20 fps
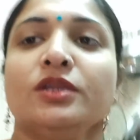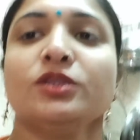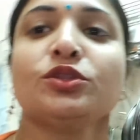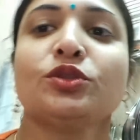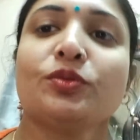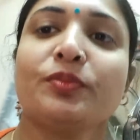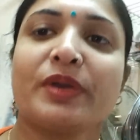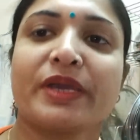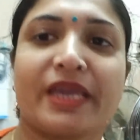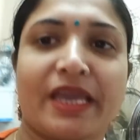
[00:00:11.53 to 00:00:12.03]

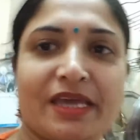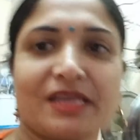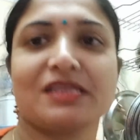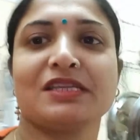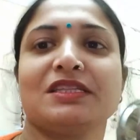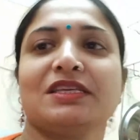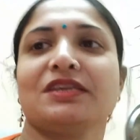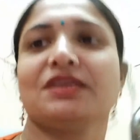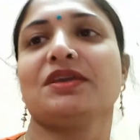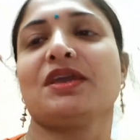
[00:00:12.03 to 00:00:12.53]
तो मैं कह रही
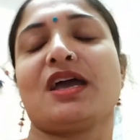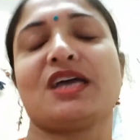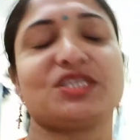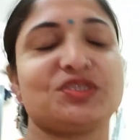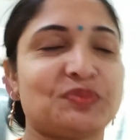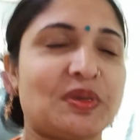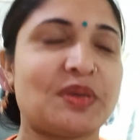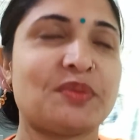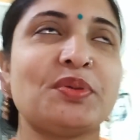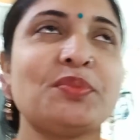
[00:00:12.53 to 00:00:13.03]
थी कि आज
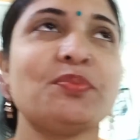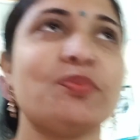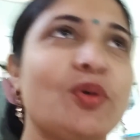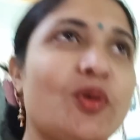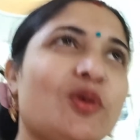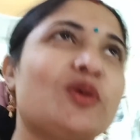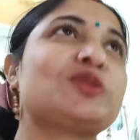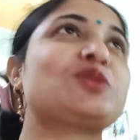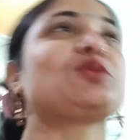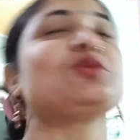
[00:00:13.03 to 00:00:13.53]
मैं भी
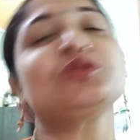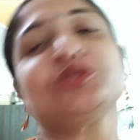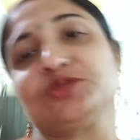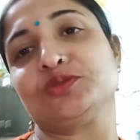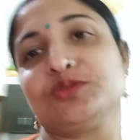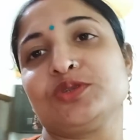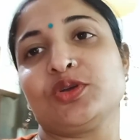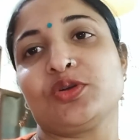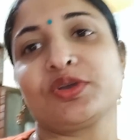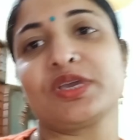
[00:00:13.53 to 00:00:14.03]
बहुत खुश
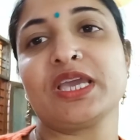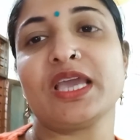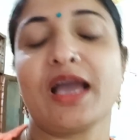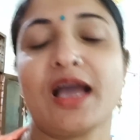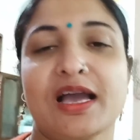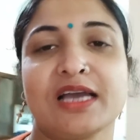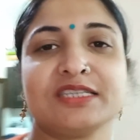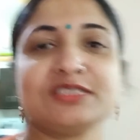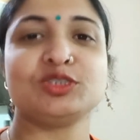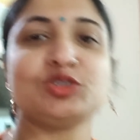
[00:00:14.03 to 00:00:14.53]
हूँ क्योंकि
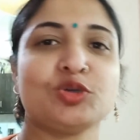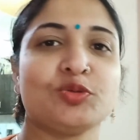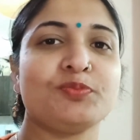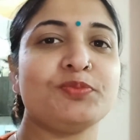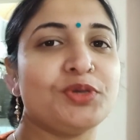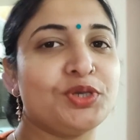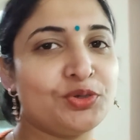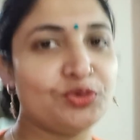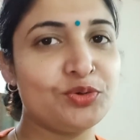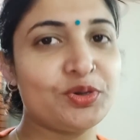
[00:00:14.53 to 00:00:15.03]
आज जो
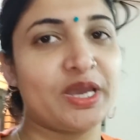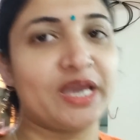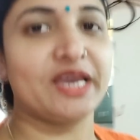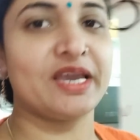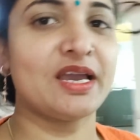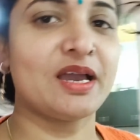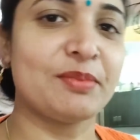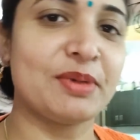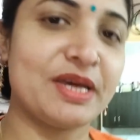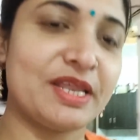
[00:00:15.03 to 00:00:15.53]
पीहू है
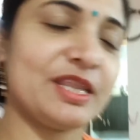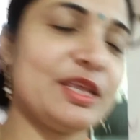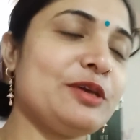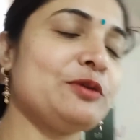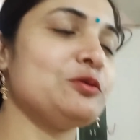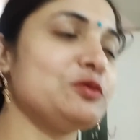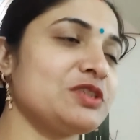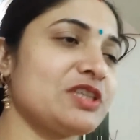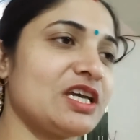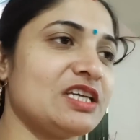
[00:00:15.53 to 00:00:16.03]
हमारी
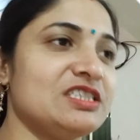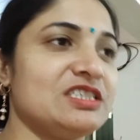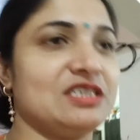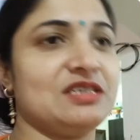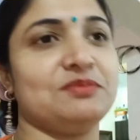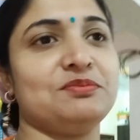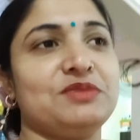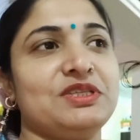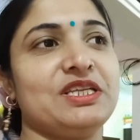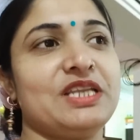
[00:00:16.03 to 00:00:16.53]
उसका
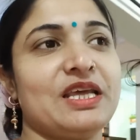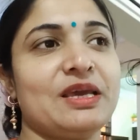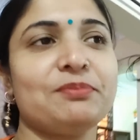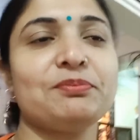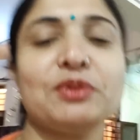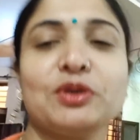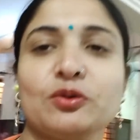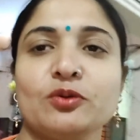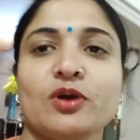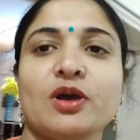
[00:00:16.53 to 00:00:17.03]
जन्मदिन है
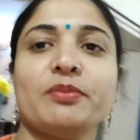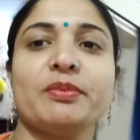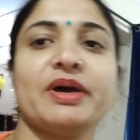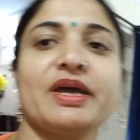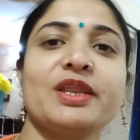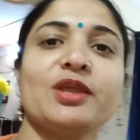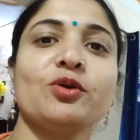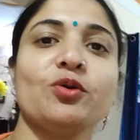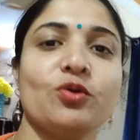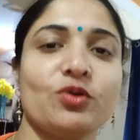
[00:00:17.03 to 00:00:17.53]
पीहू
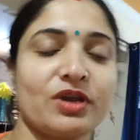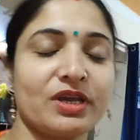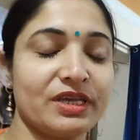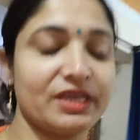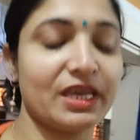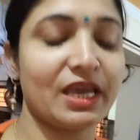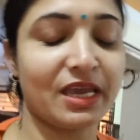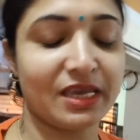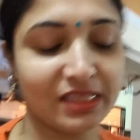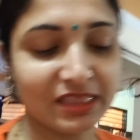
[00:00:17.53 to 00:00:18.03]
हमारी हो गई
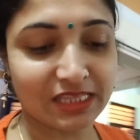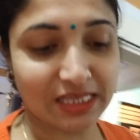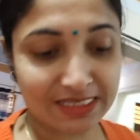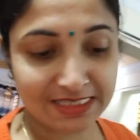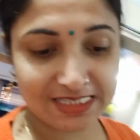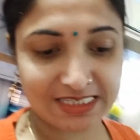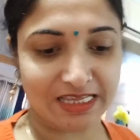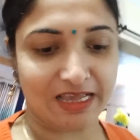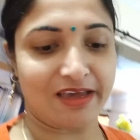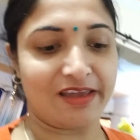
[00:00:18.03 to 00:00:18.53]
है
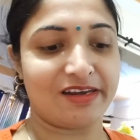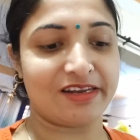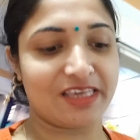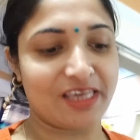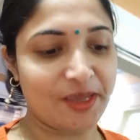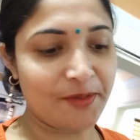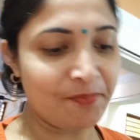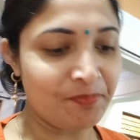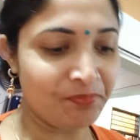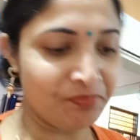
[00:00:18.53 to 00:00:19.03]
दस साल
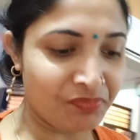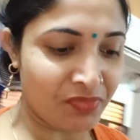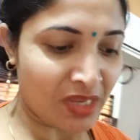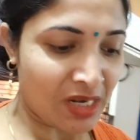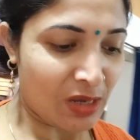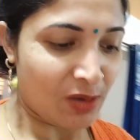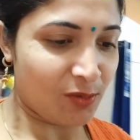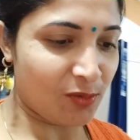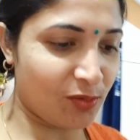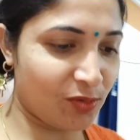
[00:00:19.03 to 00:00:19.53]
की
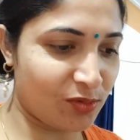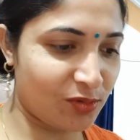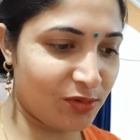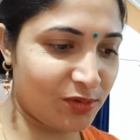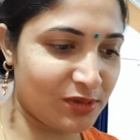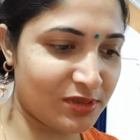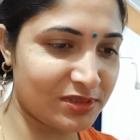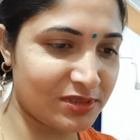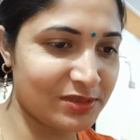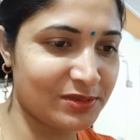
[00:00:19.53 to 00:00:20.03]

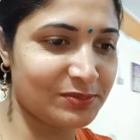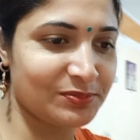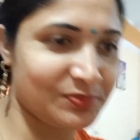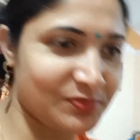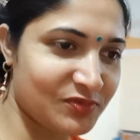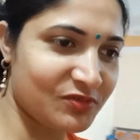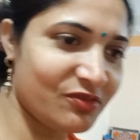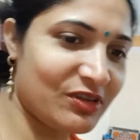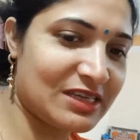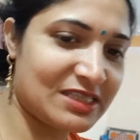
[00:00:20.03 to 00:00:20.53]
और
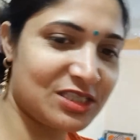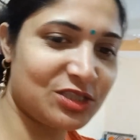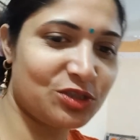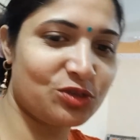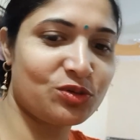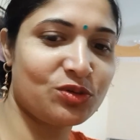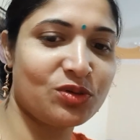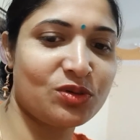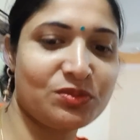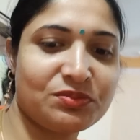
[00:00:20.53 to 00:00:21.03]
वैसे
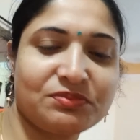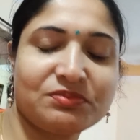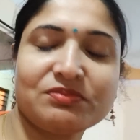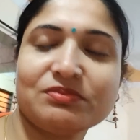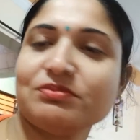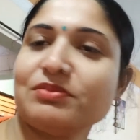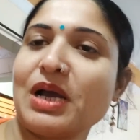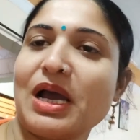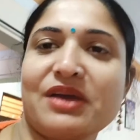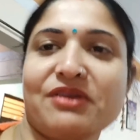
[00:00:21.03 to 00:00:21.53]
तो
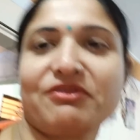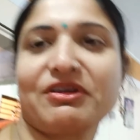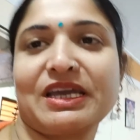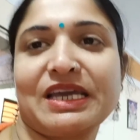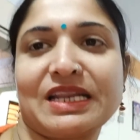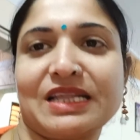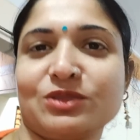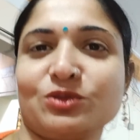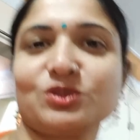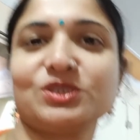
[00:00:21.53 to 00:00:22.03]
बाहर
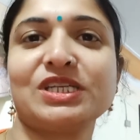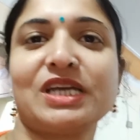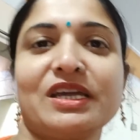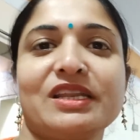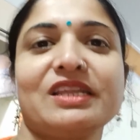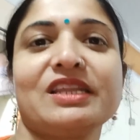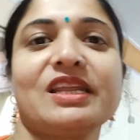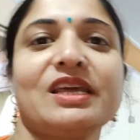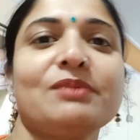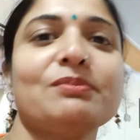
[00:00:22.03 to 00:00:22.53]
वगैरह तो जा
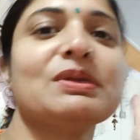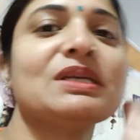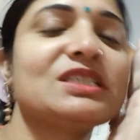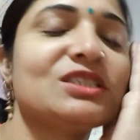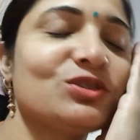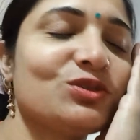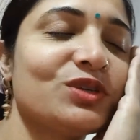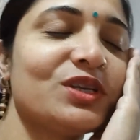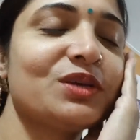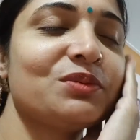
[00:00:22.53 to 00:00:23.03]
नहीं रहे
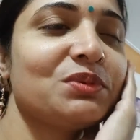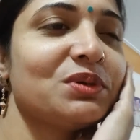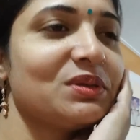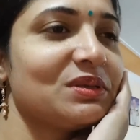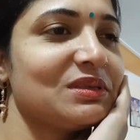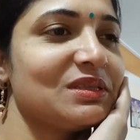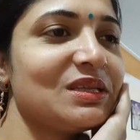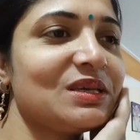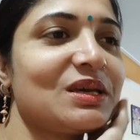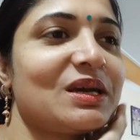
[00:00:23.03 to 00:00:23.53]
बच्चों ने भी
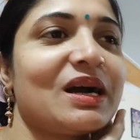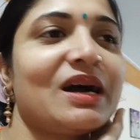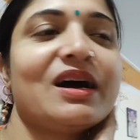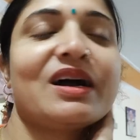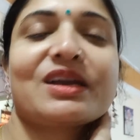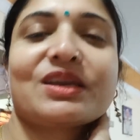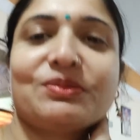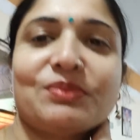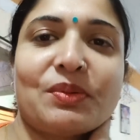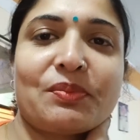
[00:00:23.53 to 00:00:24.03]
नहीं कहा
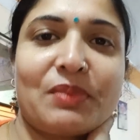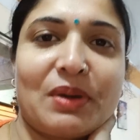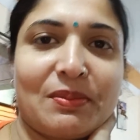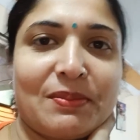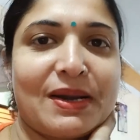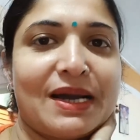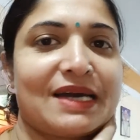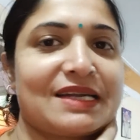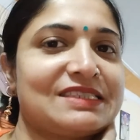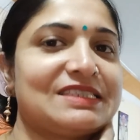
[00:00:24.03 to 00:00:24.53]
कि मम्मा
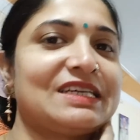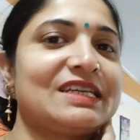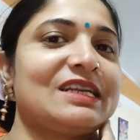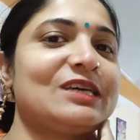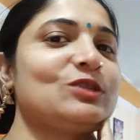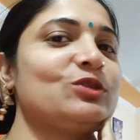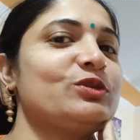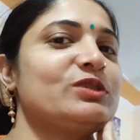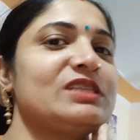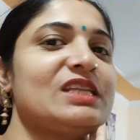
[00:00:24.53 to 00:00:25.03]
बाहर जाना
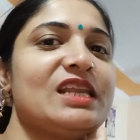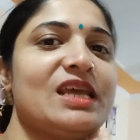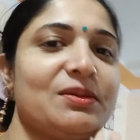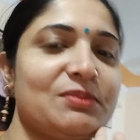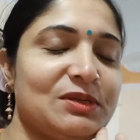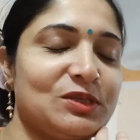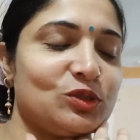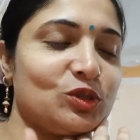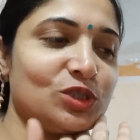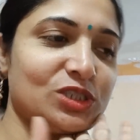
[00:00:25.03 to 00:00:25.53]
तो इसलिए
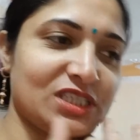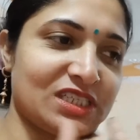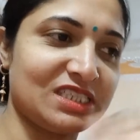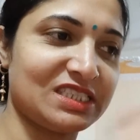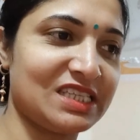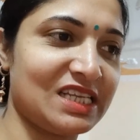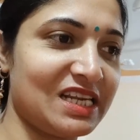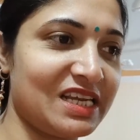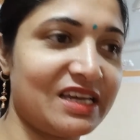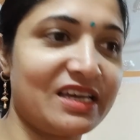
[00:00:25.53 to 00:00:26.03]
हमने सोचा कि
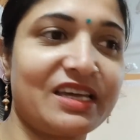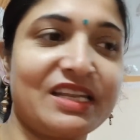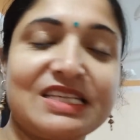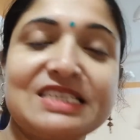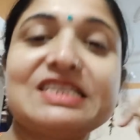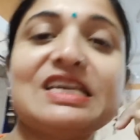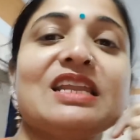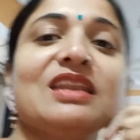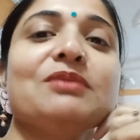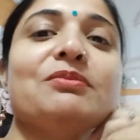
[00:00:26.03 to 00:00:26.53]
चलिए घर ही
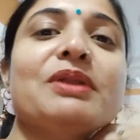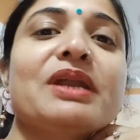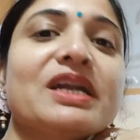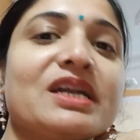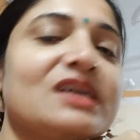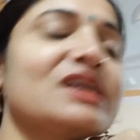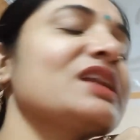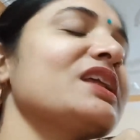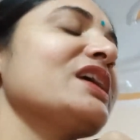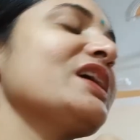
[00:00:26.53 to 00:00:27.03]
सेलिब्रेट
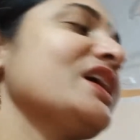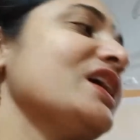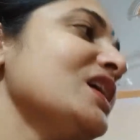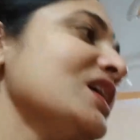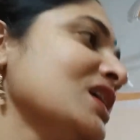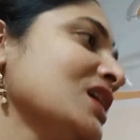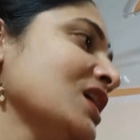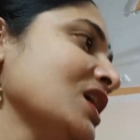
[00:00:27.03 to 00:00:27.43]
करेंगे